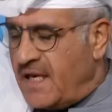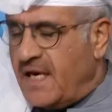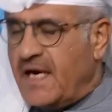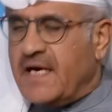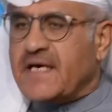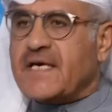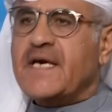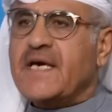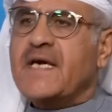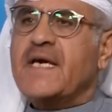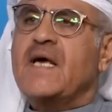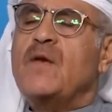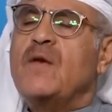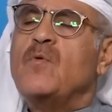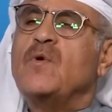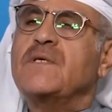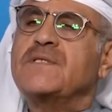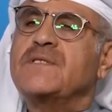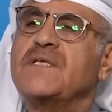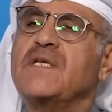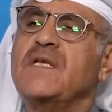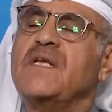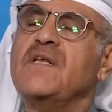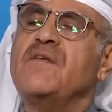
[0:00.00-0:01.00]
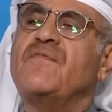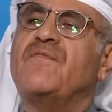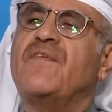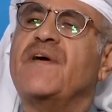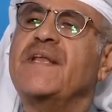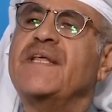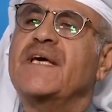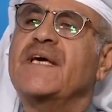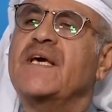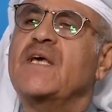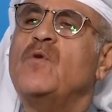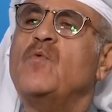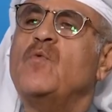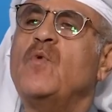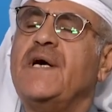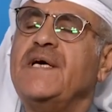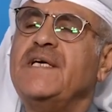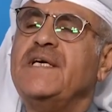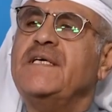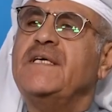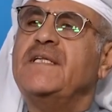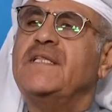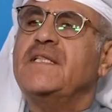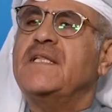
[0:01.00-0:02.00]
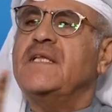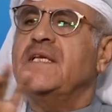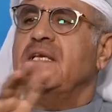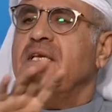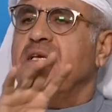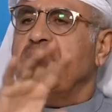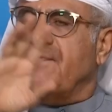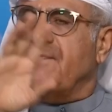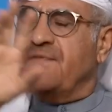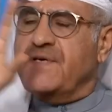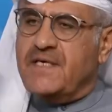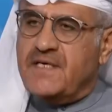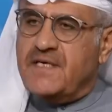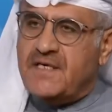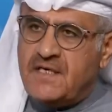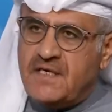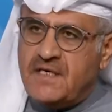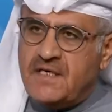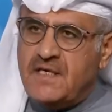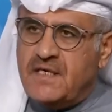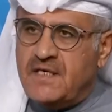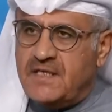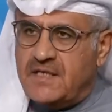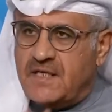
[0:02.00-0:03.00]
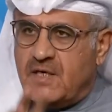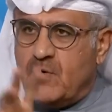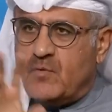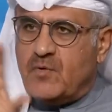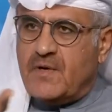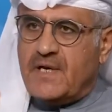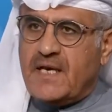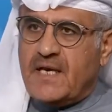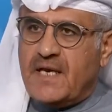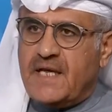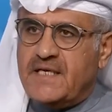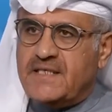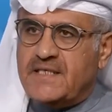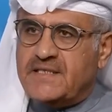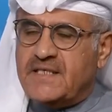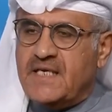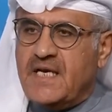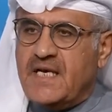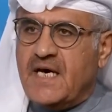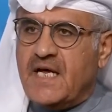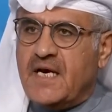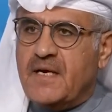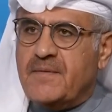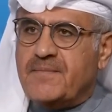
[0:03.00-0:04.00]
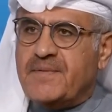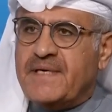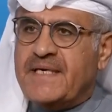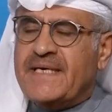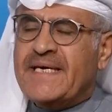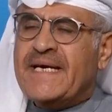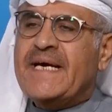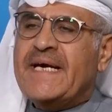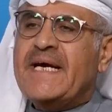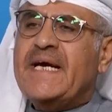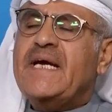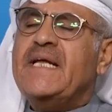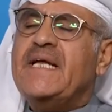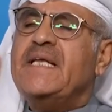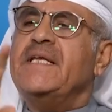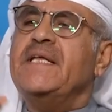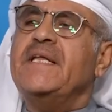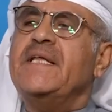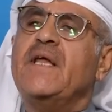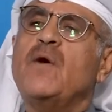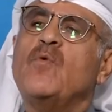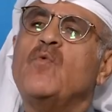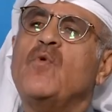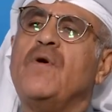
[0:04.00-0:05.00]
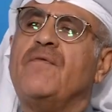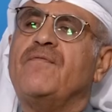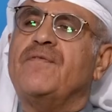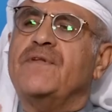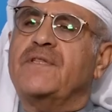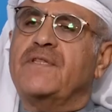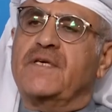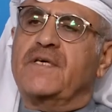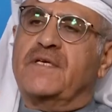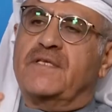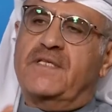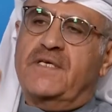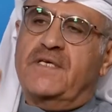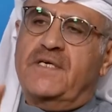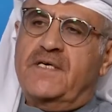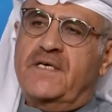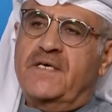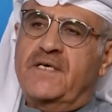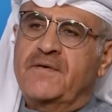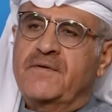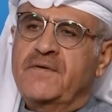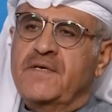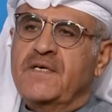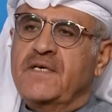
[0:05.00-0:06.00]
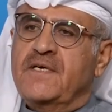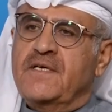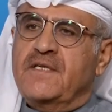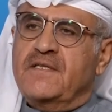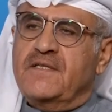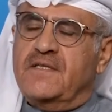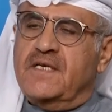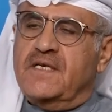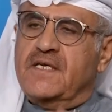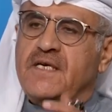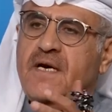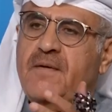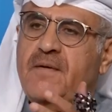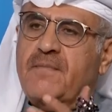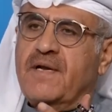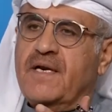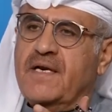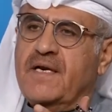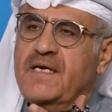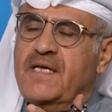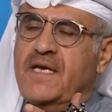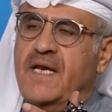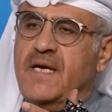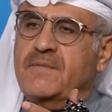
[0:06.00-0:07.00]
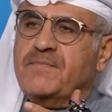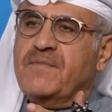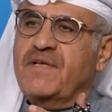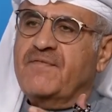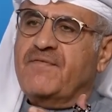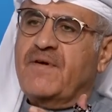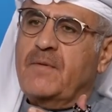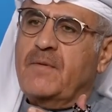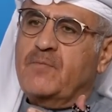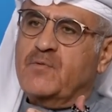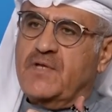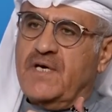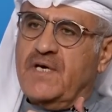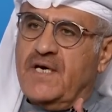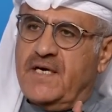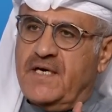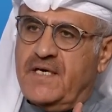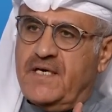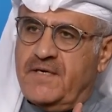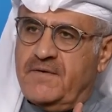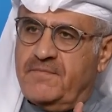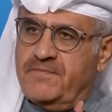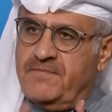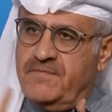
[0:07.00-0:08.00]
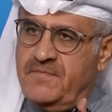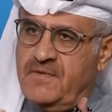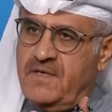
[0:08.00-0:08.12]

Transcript: حقيقه الوصل الفريق الوحيد اللي في دوري الخليج العربي اللي ينوع في التكتيك تلقاه مره يلعب دفاع متاخر